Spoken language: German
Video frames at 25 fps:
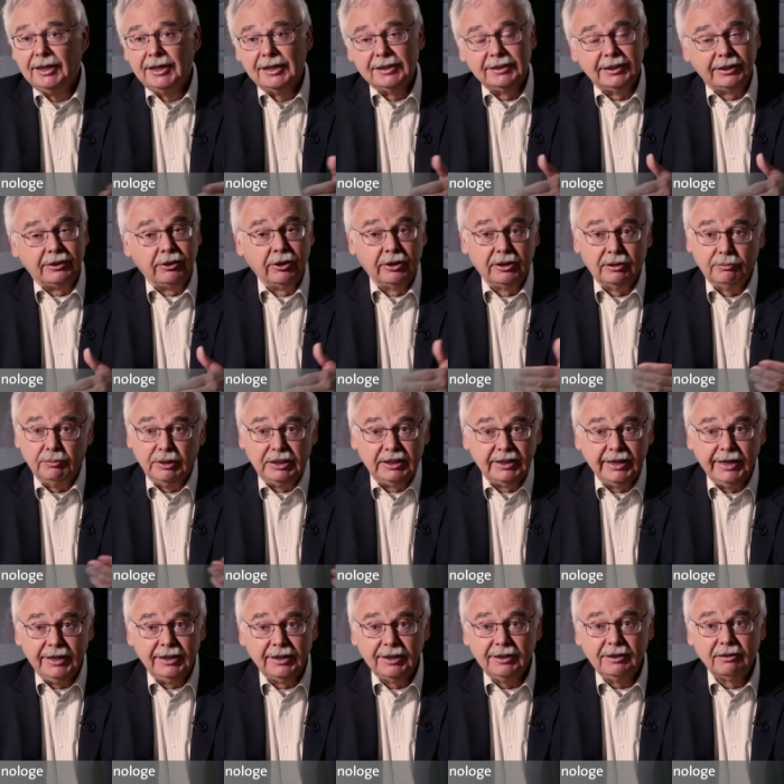sie können
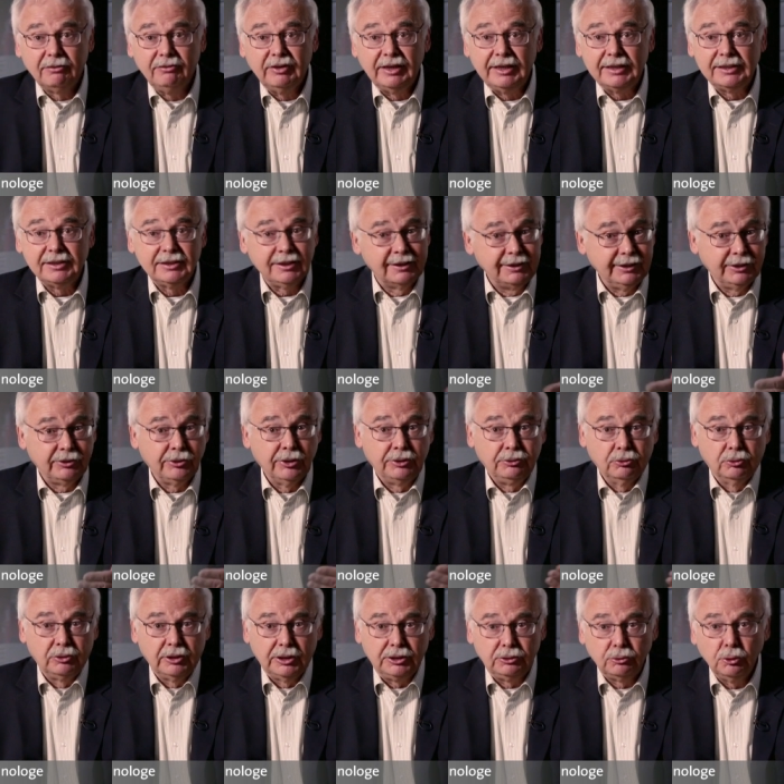Mittäter gewesen sein, sie können
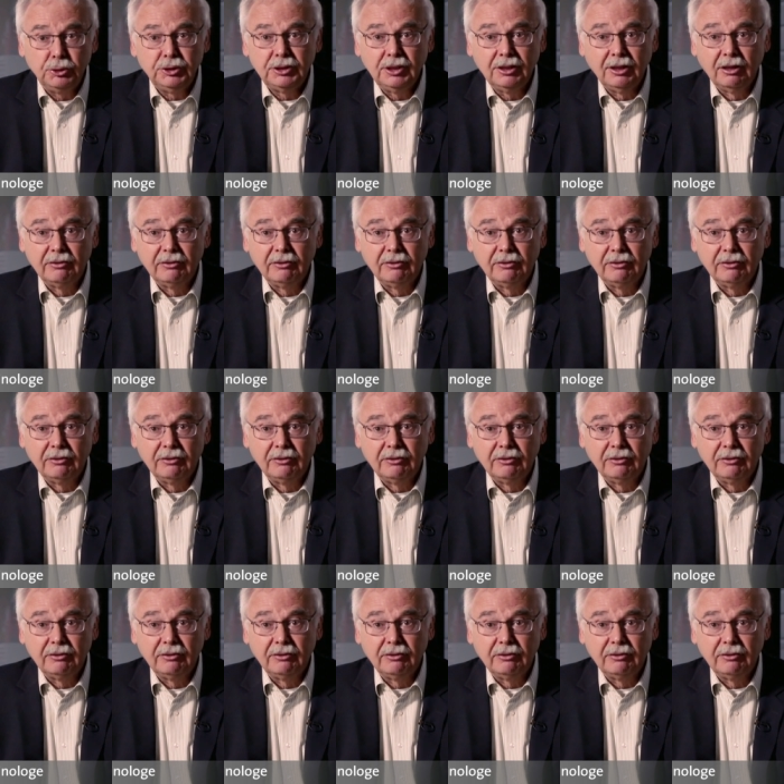Unterstützer